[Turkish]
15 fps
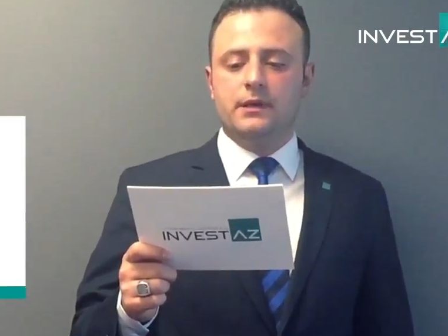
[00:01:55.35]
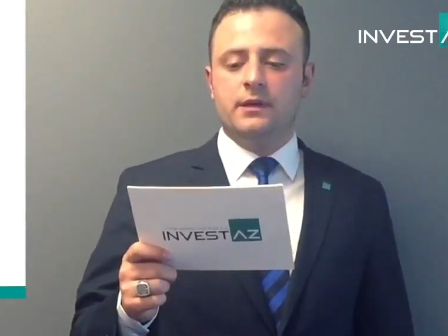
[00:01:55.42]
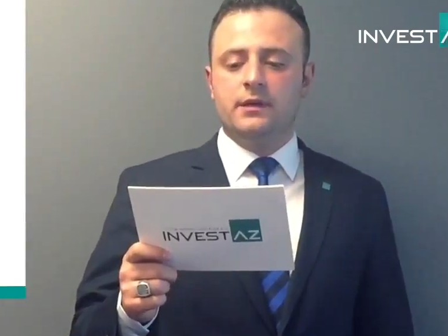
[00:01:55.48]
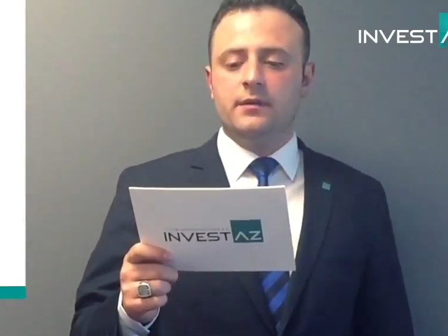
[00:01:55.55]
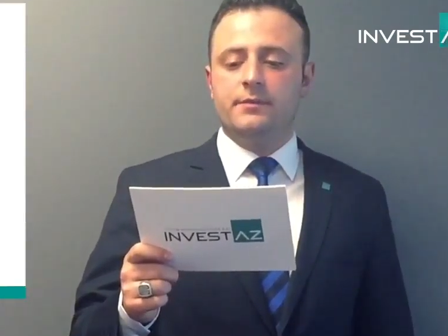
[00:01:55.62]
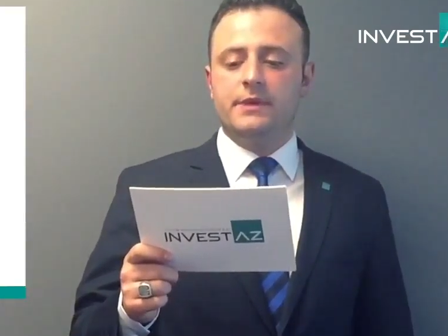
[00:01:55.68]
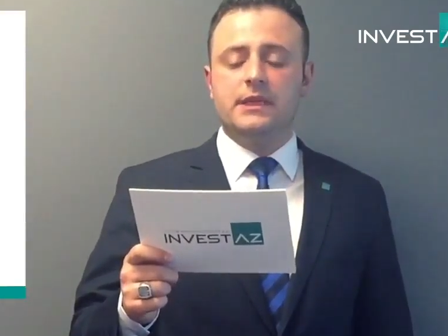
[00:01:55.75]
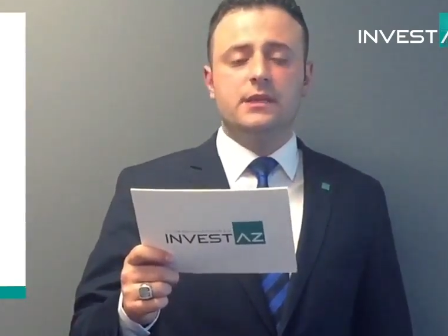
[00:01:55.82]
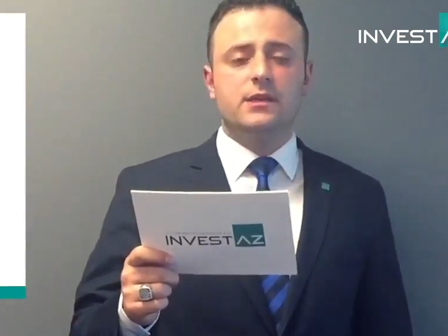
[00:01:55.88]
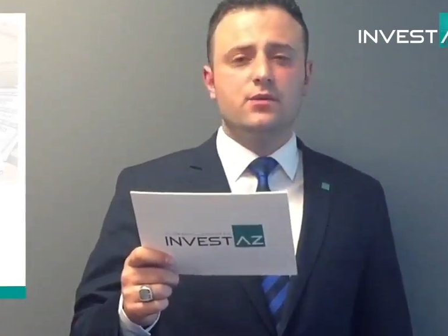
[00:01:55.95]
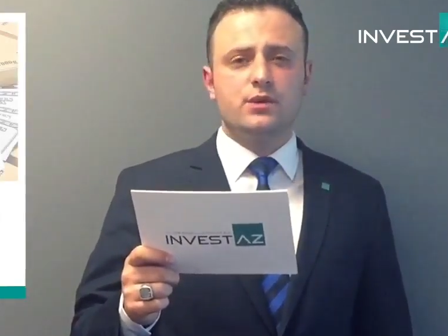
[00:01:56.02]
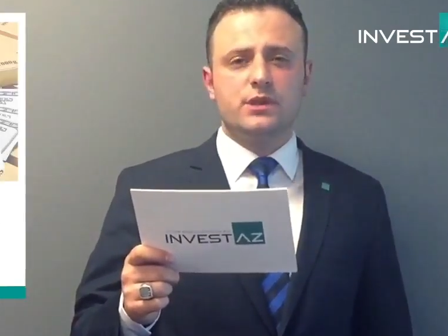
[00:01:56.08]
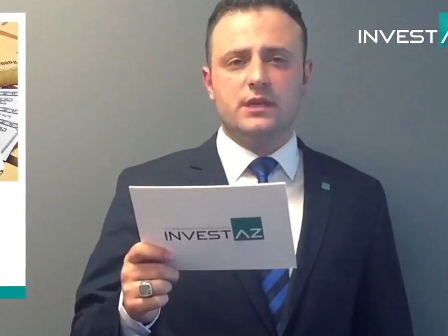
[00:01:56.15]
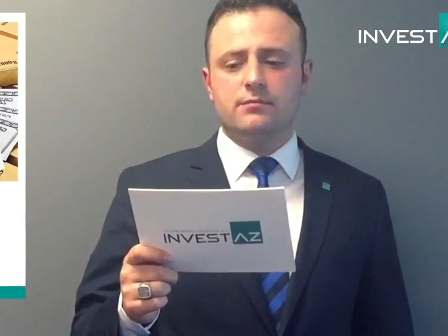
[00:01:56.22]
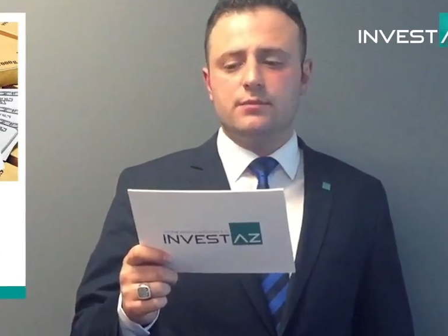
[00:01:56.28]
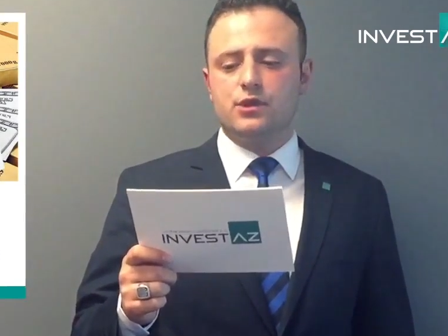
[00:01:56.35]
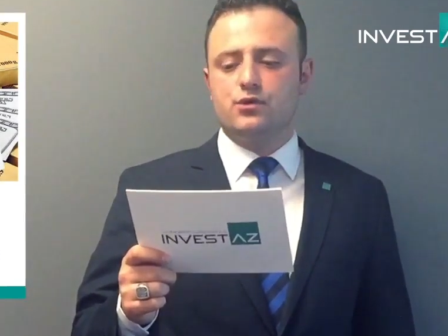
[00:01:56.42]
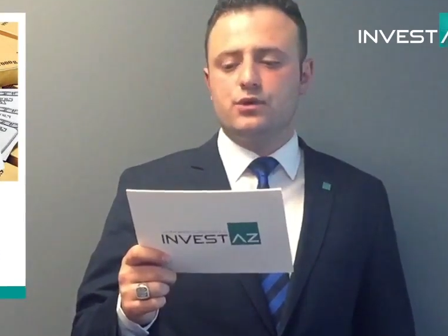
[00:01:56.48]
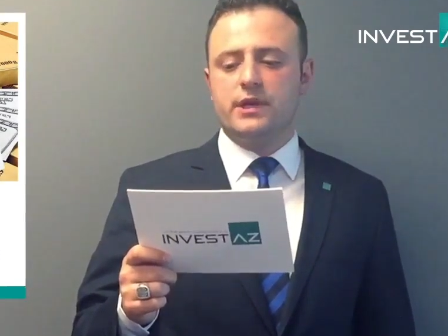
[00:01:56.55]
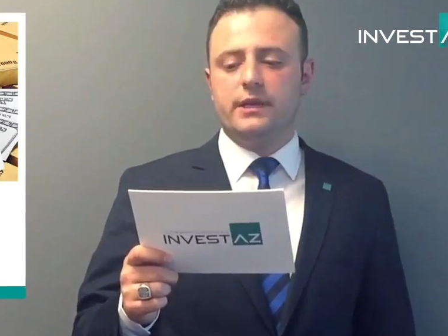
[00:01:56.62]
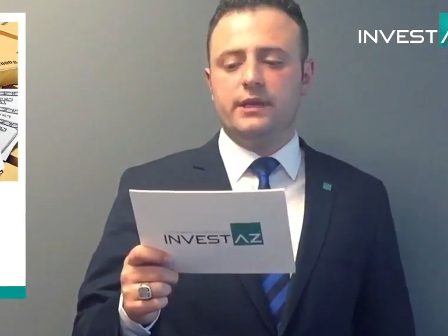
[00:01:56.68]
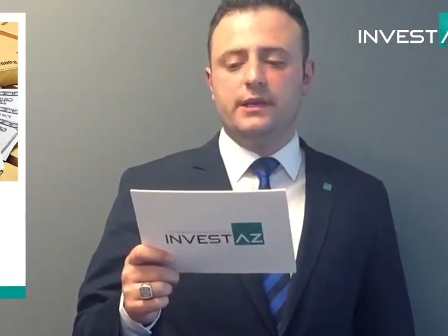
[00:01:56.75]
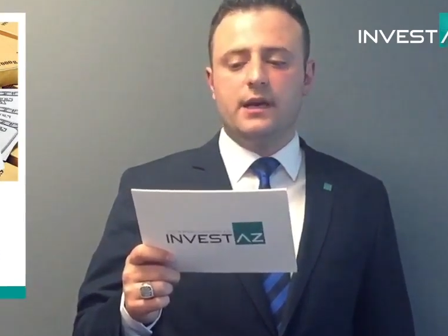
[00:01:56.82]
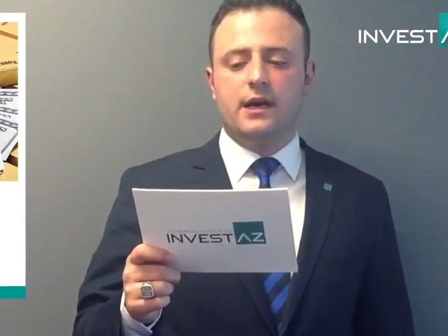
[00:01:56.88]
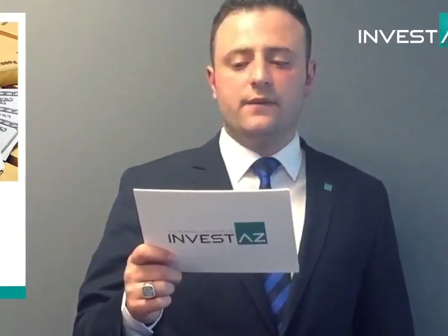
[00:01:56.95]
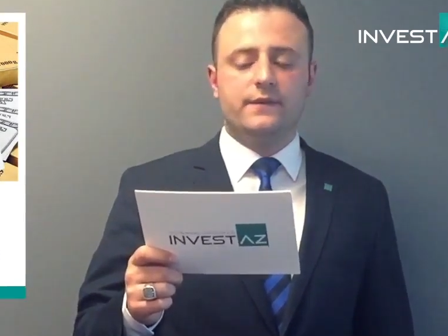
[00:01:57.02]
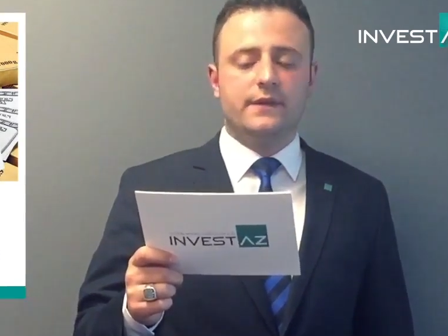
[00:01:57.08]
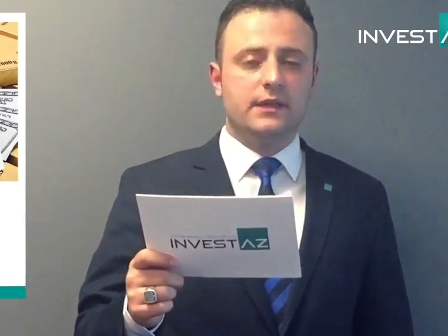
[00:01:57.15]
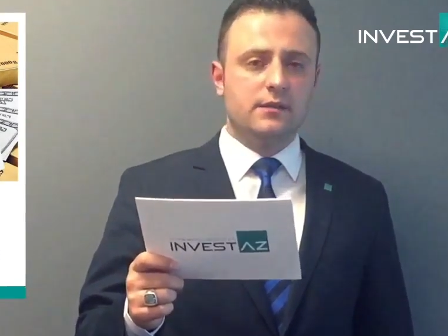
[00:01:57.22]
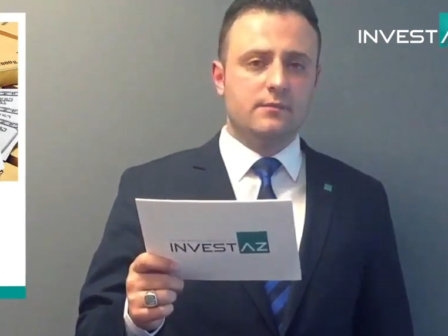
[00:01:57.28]
1273.50 ee,
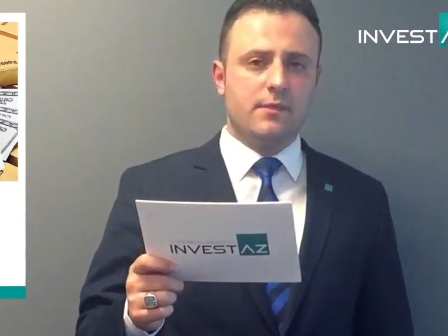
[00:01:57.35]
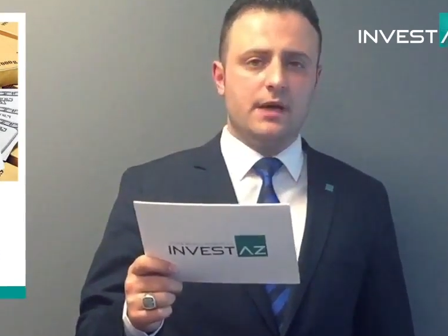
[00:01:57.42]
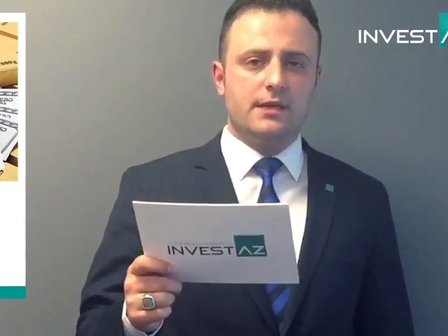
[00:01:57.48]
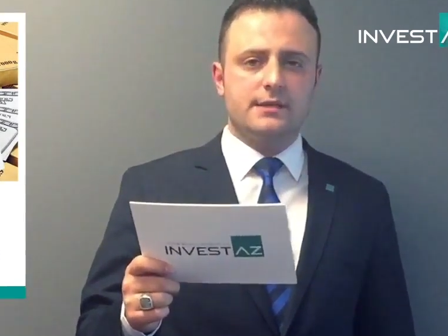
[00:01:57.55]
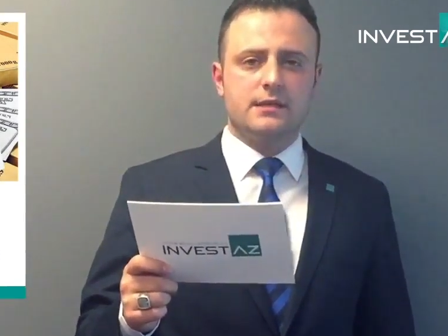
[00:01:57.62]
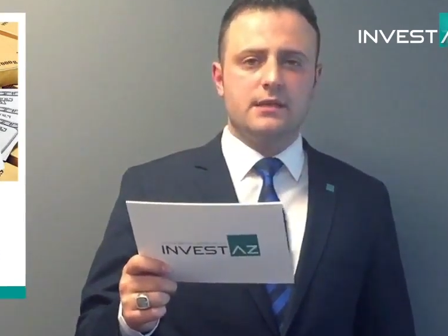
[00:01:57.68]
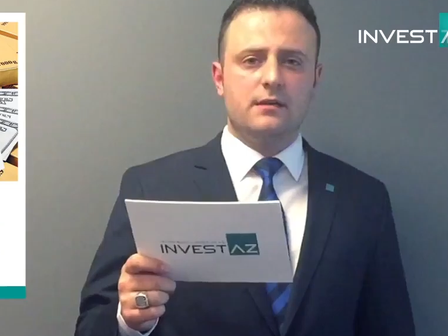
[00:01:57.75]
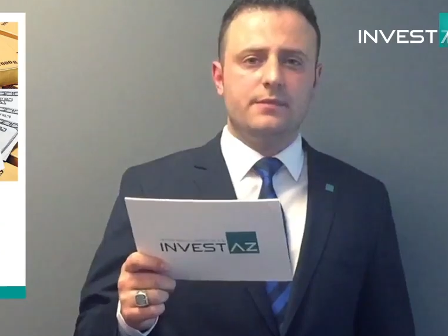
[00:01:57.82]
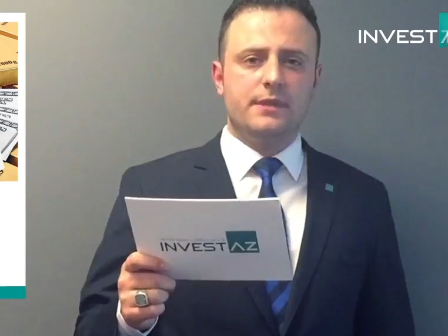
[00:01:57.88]
haftalık bazda,